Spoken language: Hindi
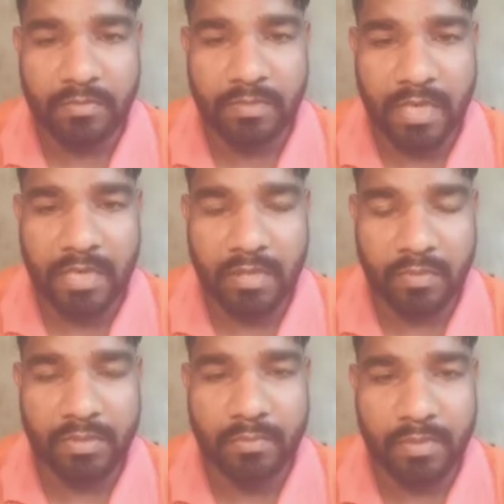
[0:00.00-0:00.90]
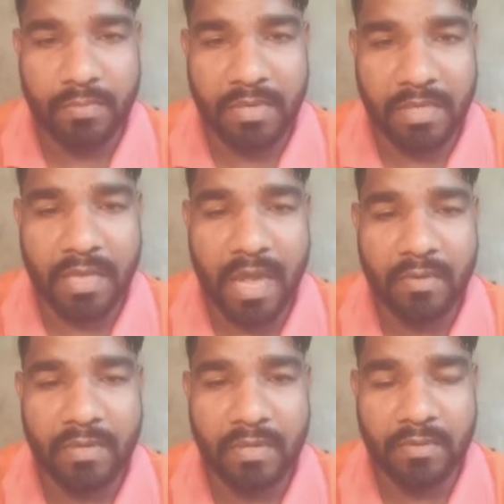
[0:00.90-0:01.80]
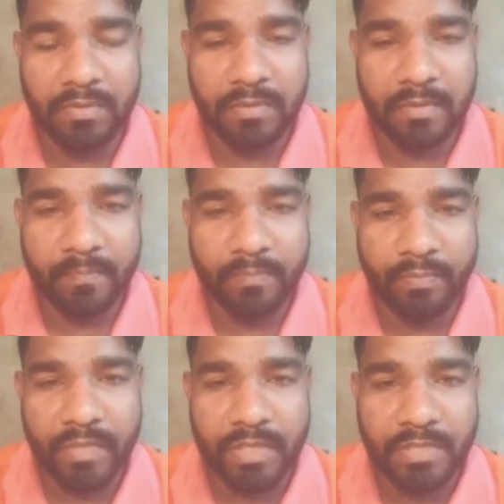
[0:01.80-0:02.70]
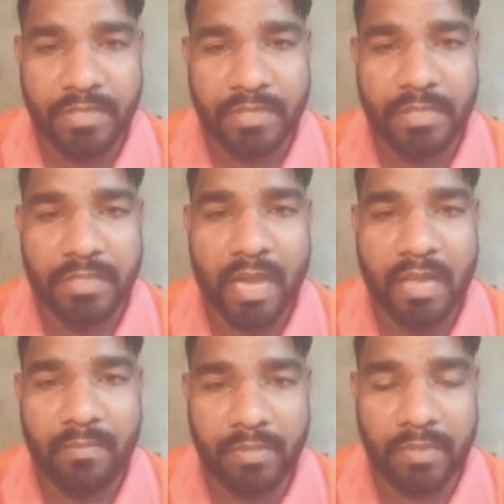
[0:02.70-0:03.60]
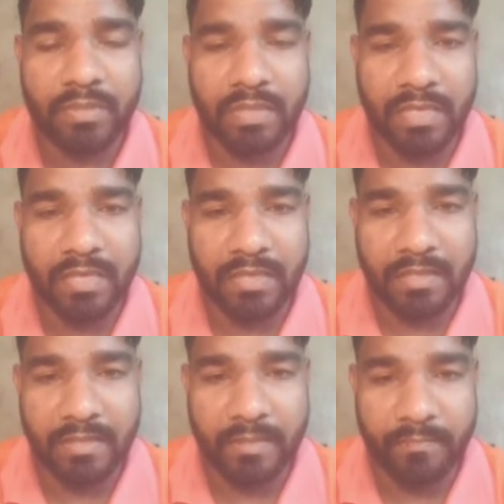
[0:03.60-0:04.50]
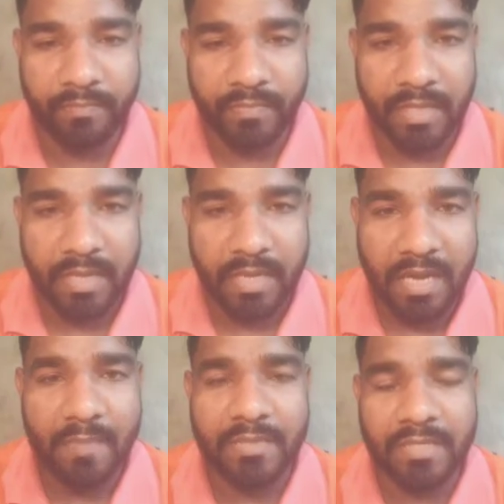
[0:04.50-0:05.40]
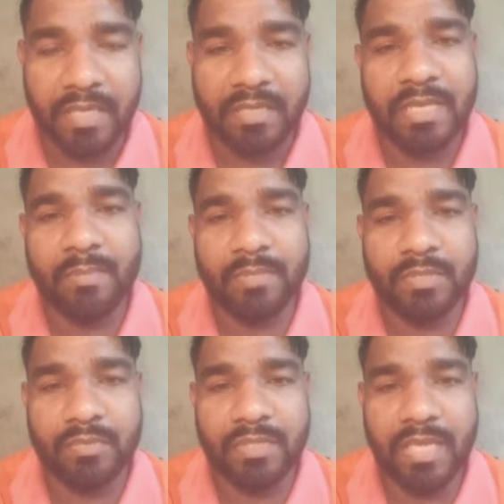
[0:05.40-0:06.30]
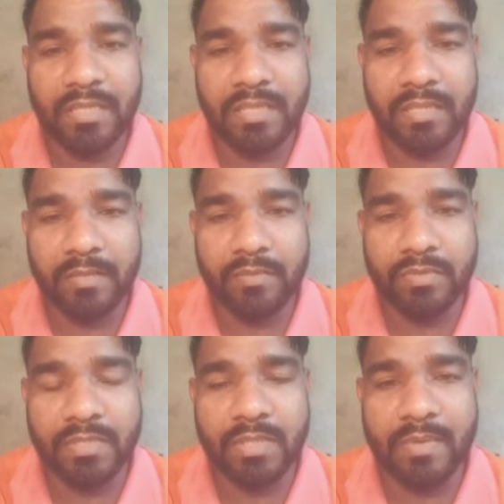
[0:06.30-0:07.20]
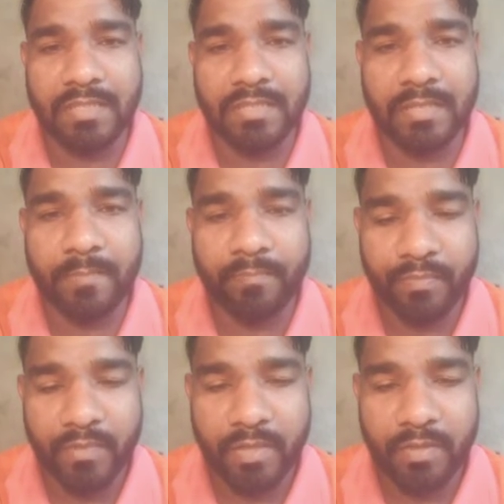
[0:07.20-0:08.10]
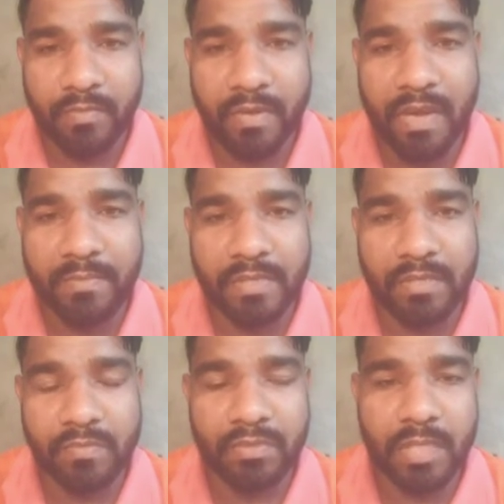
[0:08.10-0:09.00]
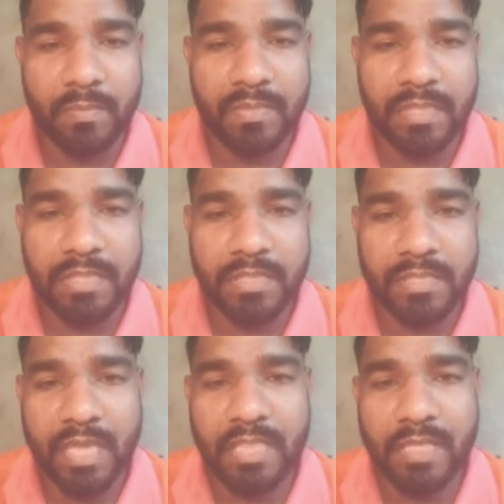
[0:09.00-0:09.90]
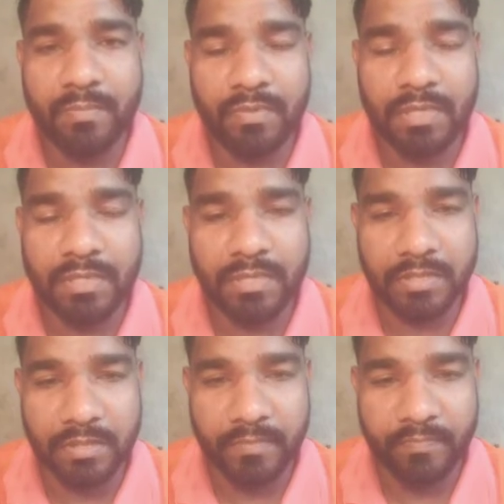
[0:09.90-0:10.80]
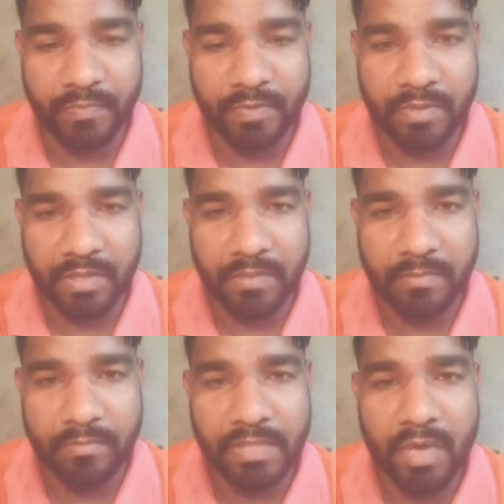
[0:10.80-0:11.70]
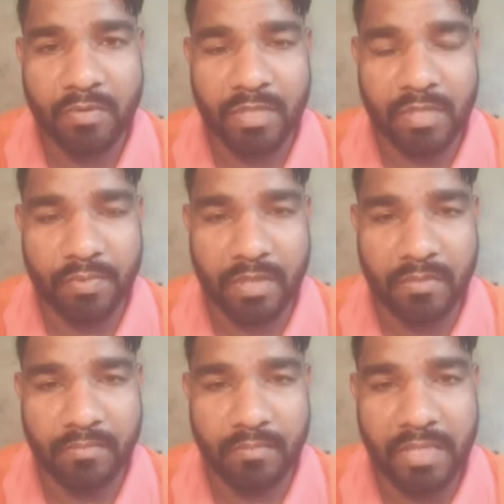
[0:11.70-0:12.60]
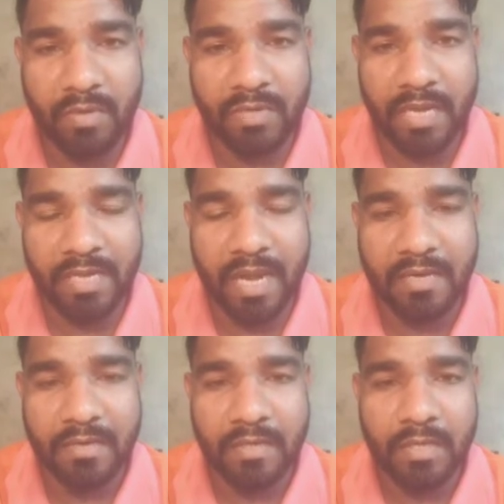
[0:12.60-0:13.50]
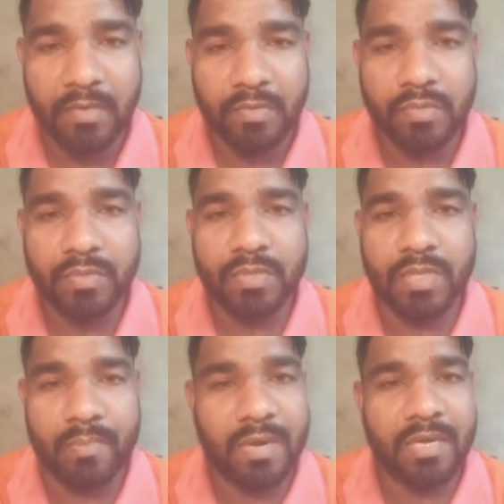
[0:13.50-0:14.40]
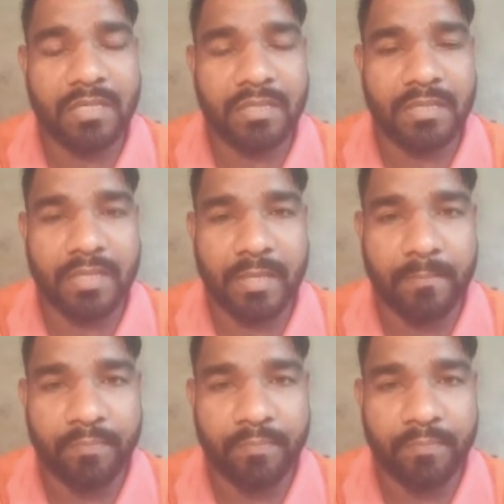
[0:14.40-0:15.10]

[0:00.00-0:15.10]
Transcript: उत्तराखंड उधमपुर भरत गांव के लोग इस चीज़ का विरोध करने के लिए काफ़ी संख्या में जुड़ जाते हैं उसके बाद से वहाँ पर उत्तर प्रदेश की शादी पुलिस जो है विदाउट यूनिफॉर्म विदाउट आई कार्ड उनको जो है पकड़ लेती है